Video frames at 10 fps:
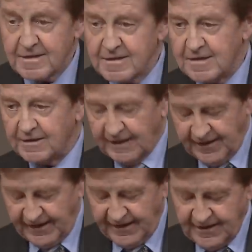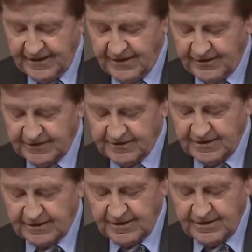Sie hat einen ähnlich langen
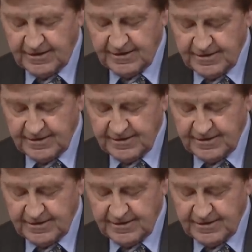Titel,